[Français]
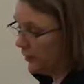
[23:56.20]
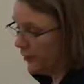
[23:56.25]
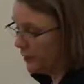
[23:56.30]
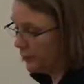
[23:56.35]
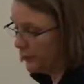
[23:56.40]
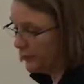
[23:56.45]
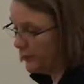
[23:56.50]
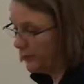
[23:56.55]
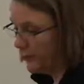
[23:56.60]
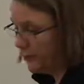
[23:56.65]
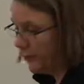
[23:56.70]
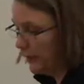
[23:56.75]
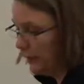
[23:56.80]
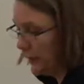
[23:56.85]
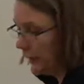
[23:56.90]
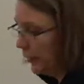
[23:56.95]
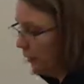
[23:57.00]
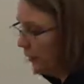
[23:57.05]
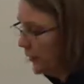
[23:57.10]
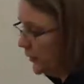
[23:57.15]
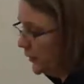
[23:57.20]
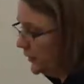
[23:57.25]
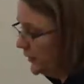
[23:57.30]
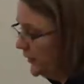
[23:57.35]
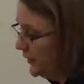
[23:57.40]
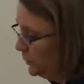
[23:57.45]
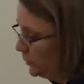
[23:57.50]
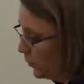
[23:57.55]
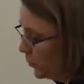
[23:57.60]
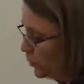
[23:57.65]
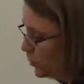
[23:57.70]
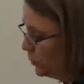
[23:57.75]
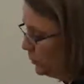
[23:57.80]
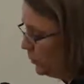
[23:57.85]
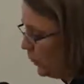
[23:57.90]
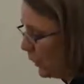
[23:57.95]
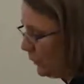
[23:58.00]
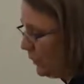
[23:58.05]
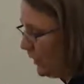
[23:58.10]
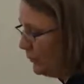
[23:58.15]
euh, euh, qui produit
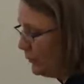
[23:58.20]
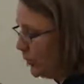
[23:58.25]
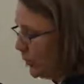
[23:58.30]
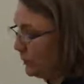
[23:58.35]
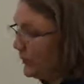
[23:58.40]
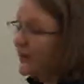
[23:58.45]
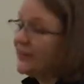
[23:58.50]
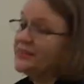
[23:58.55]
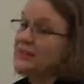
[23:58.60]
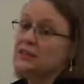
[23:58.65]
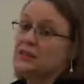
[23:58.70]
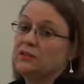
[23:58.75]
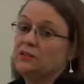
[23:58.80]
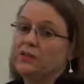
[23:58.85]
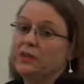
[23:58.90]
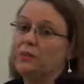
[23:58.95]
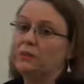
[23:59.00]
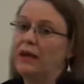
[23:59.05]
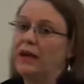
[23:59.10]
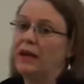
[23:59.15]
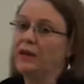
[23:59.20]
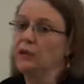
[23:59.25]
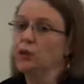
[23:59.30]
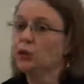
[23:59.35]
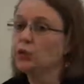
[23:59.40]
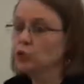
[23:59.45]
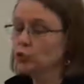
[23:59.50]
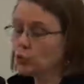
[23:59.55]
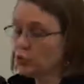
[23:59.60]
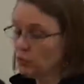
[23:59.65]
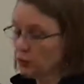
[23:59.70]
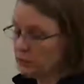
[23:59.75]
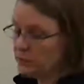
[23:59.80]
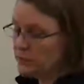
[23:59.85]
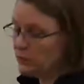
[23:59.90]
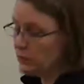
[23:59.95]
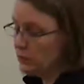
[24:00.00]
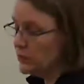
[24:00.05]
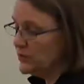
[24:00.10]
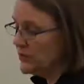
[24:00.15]
probablement des effets paradoxaux ou un
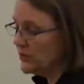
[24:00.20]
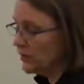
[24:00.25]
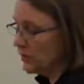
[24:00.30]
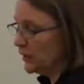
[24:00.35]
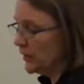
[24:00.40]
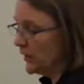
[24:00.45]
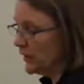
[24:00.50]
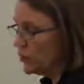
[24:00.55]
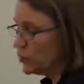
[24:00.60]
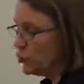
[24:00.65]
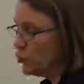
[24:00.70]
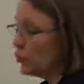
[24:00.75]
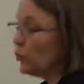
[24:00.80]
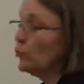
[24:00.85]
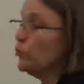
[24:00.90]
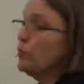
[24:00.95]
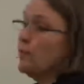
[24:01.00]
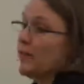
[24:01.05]
petit peu dissonants sur une